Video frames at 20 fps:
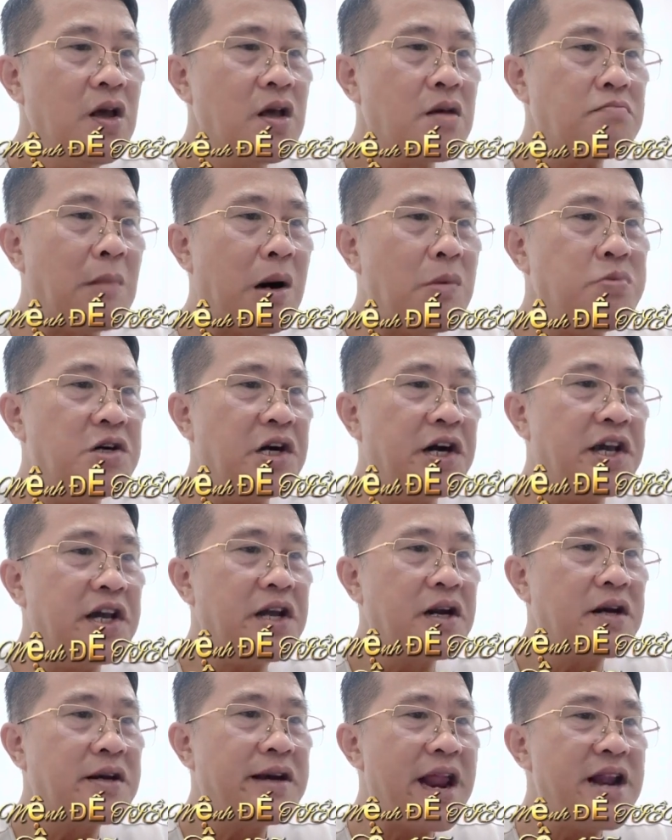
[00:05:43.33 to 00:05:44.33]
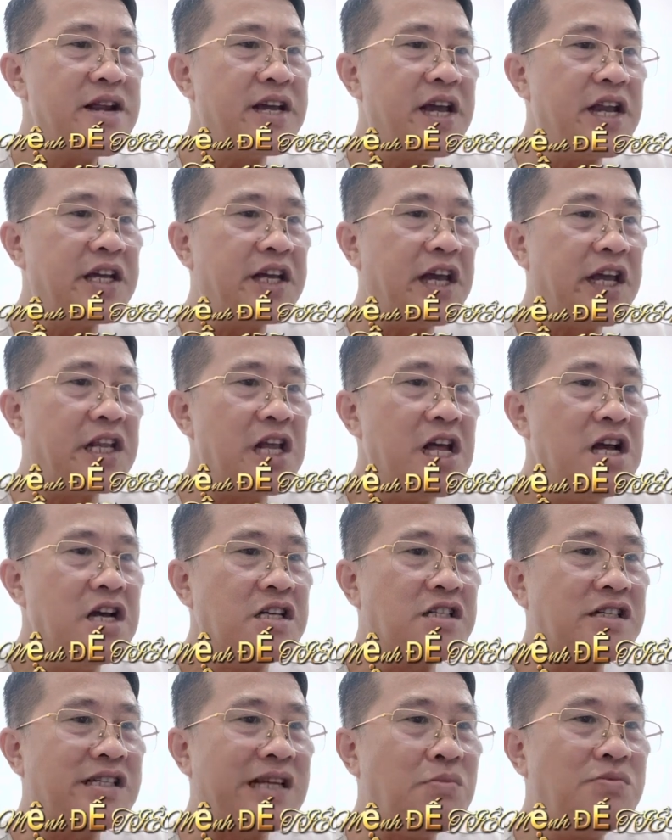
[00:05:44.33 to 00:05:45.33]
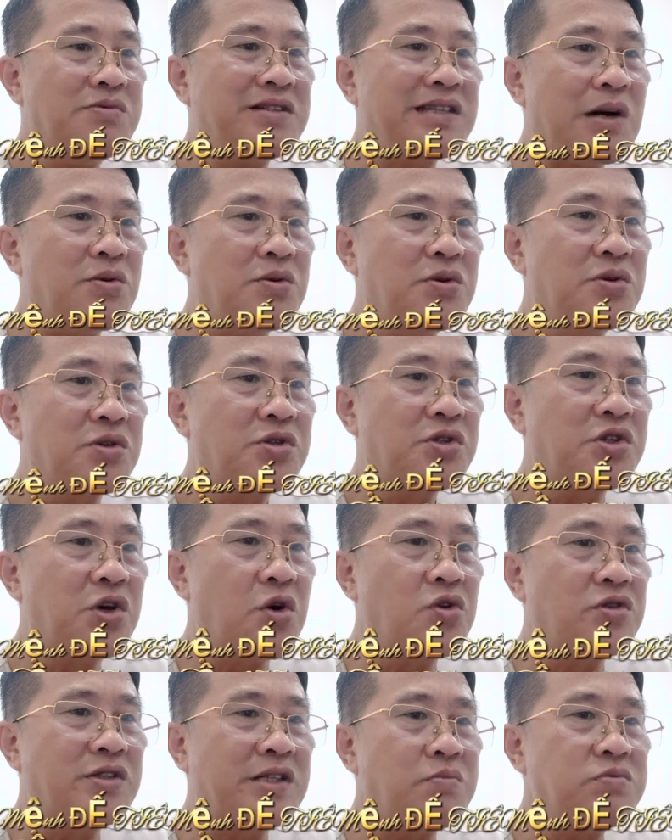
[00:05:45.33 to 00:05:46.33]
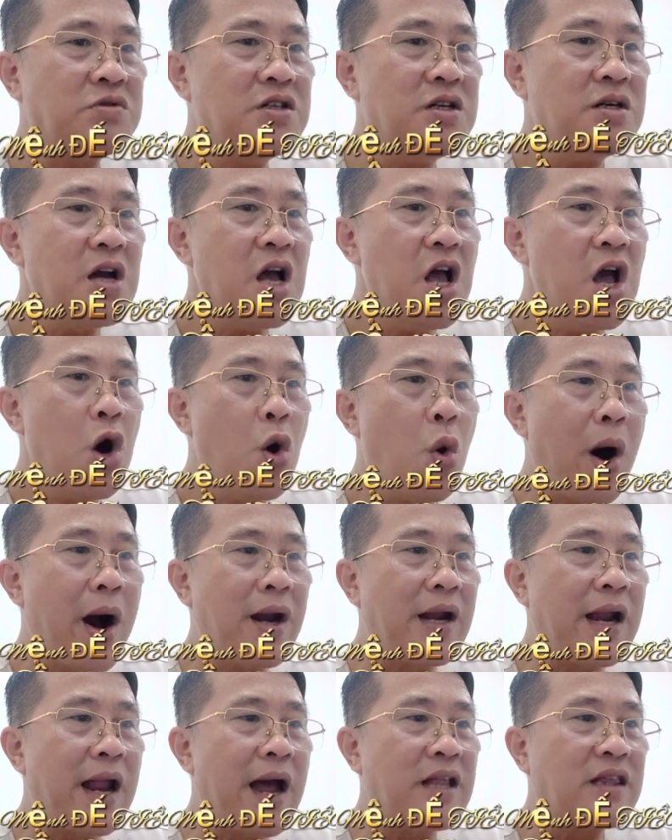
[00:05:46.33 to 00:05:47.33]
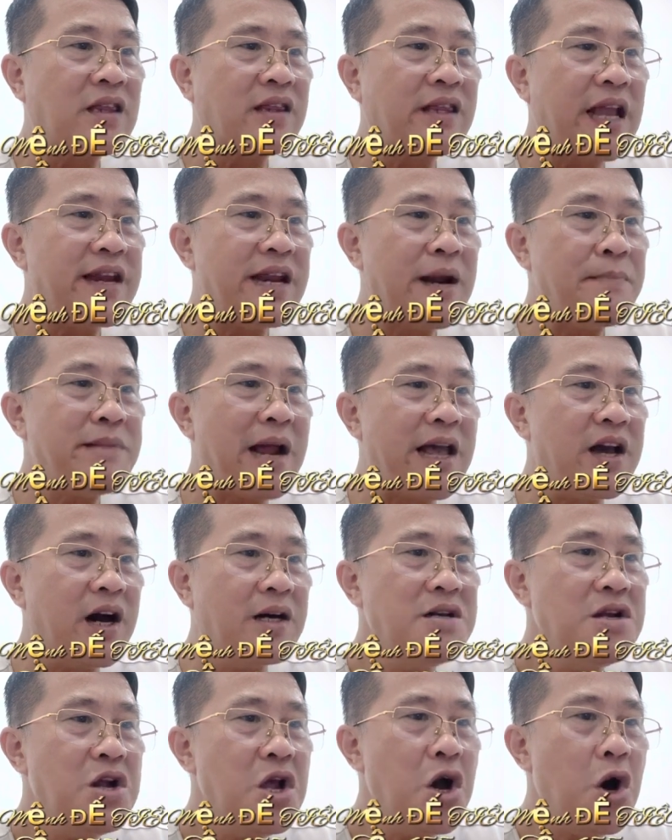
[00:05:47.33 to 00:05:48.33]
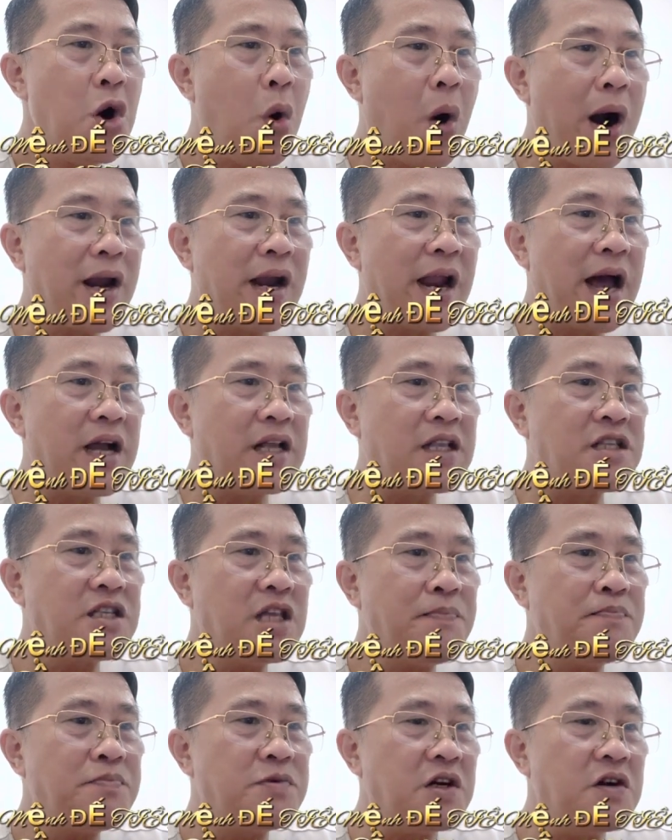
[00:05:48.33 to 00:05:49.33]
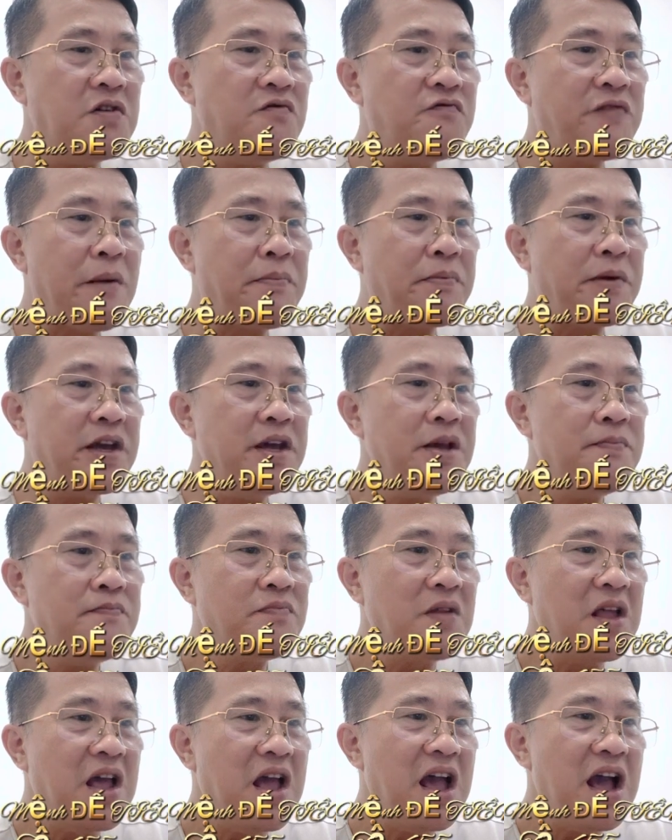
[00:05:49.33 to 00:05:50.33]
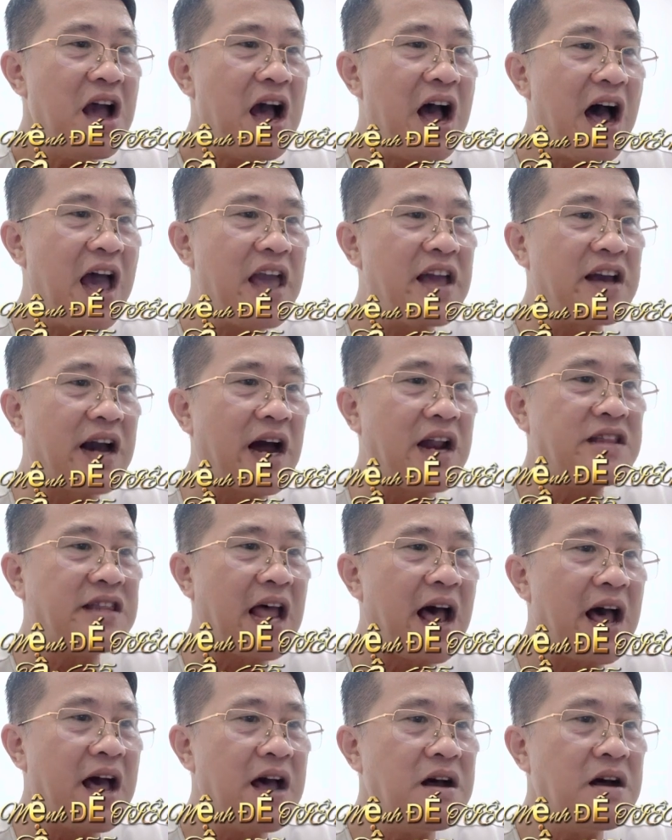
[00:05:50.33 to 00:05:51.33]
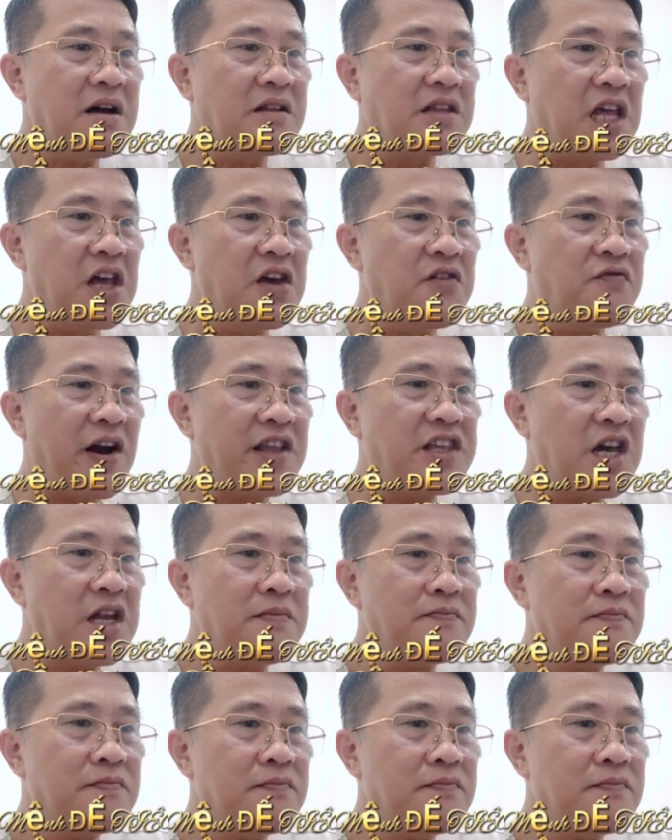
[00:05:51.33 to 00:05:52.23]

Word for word: Bóng người đen nghiền nghịt sóng sau xô sóng trước hoặc là tay nắm đại ẩn hoặc là chấp trưởng pháp khí. Ai cản ta thì phải chết.